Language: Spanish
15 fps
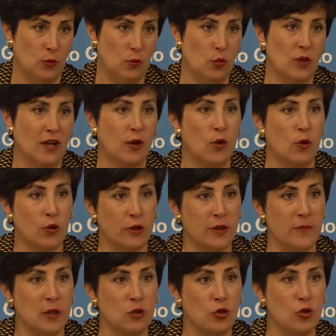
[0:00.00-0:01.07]
Un
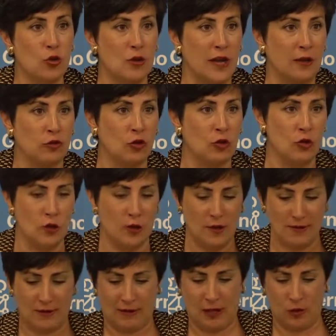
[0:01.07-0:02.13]
reconocimiento y un acto
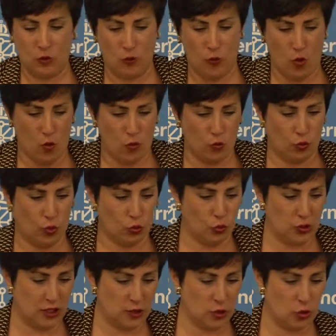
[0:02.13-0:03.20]
que tuvo un
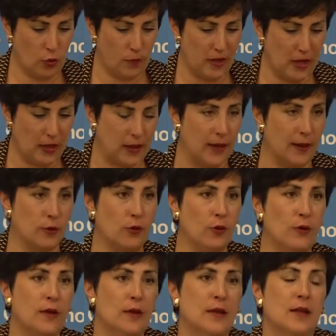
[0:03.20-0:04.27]
contexto bien claro
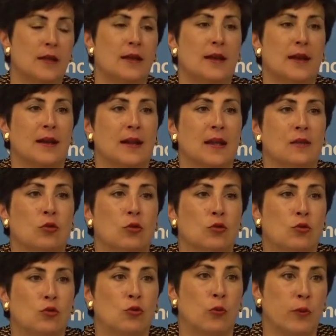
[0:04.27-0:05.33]
y en el que
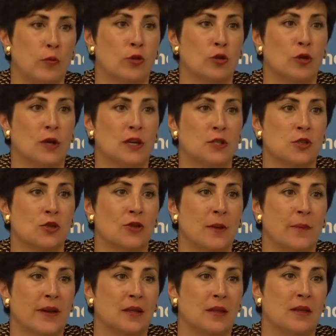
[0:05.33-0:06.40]
tuvimos ocasión
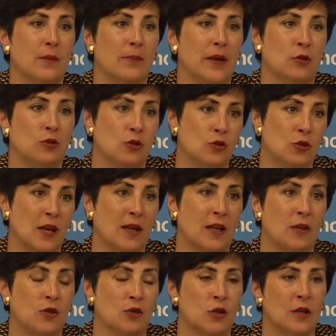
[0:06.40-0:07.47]
de participar todos
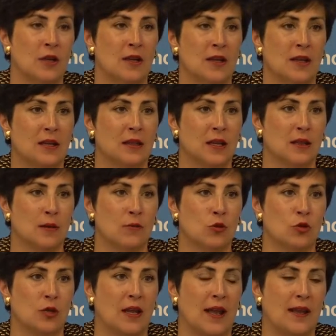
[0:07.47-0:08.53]
aquellos que
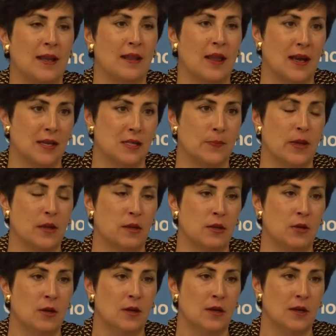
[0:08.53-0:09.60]
entendemos que hay que dar
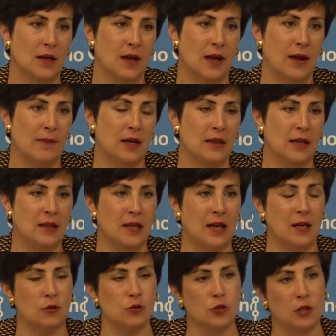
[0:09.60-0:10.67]
espacio a la verdad, a
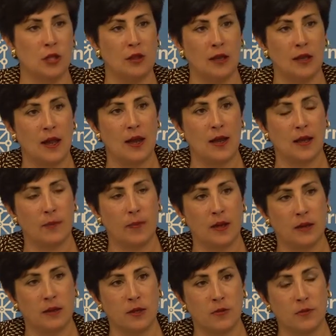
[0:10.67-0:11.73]
la justicia y a la
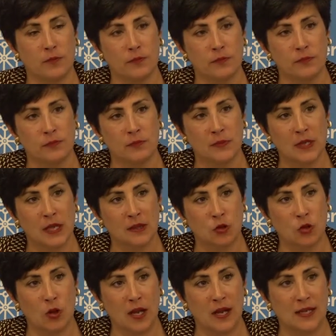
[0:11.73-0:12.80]
reparación de
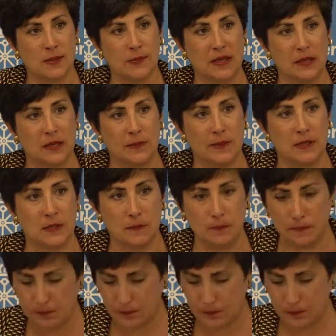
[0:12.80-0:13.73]
todas las víctimas.